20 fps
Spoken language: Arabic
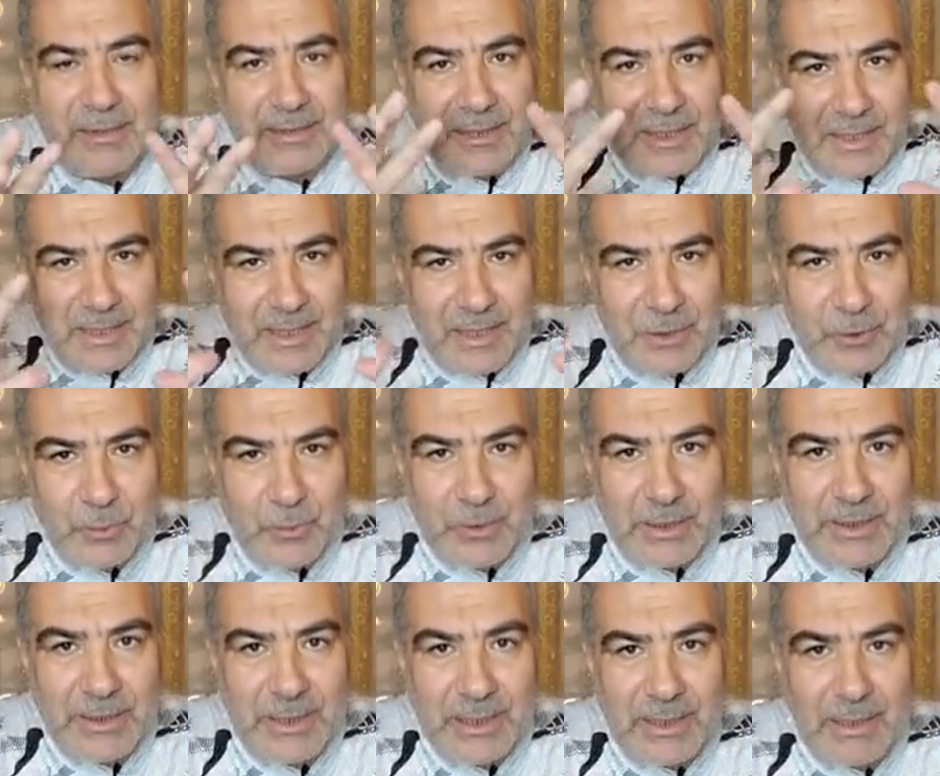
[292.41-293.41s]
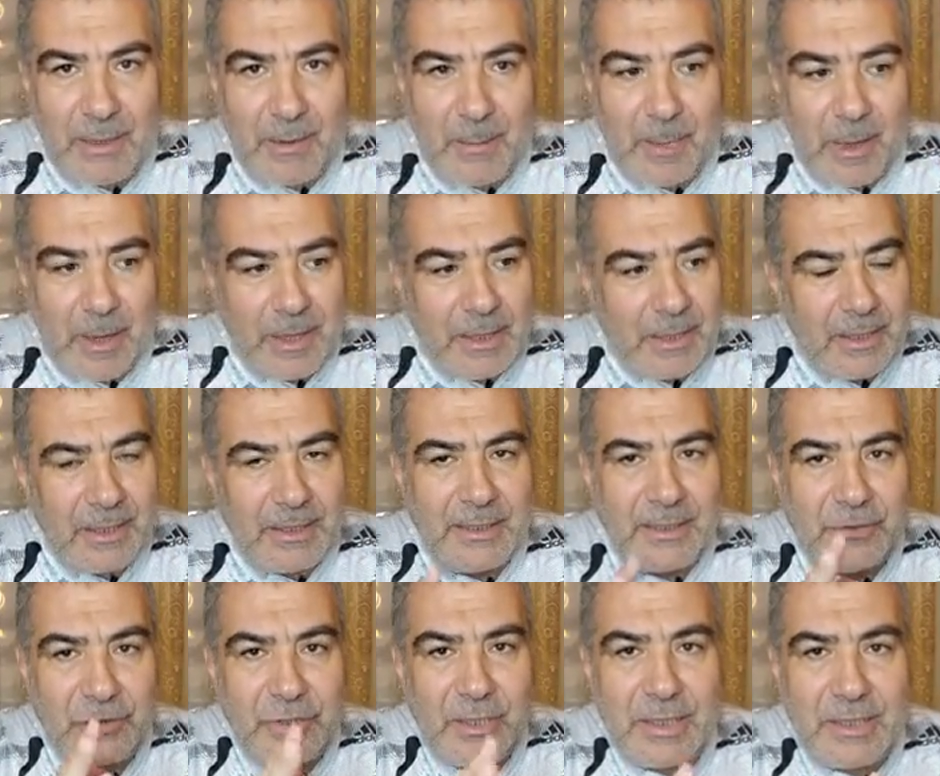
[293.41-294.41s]
تخيلية
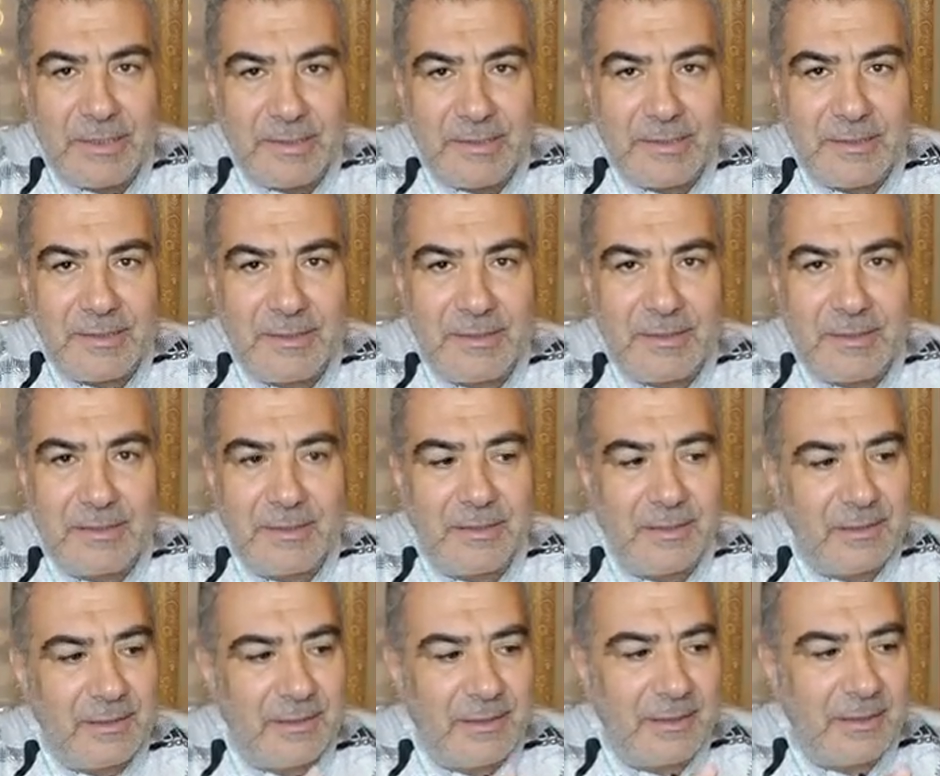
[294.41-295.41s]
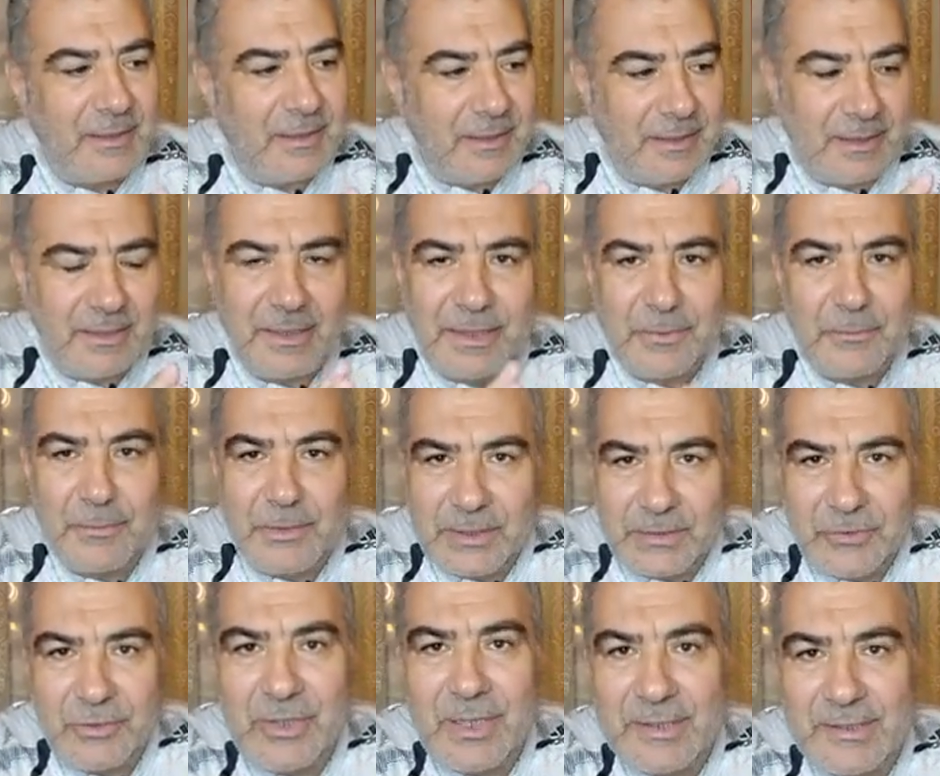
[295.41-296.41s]
لشخص
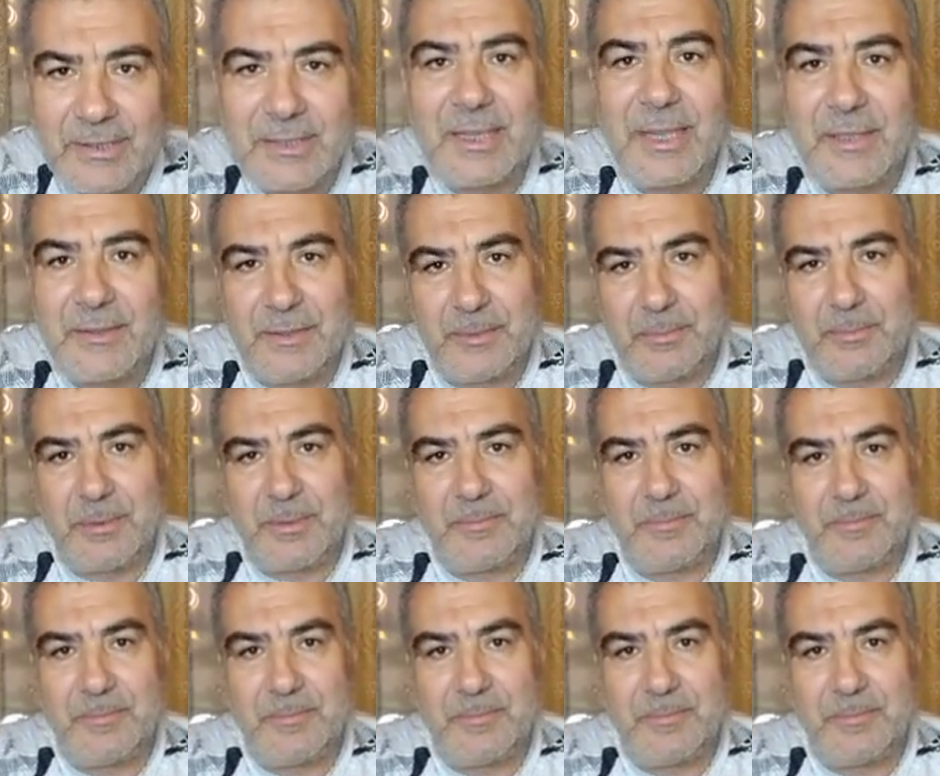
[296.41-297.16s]
لنفرض شخص كاذب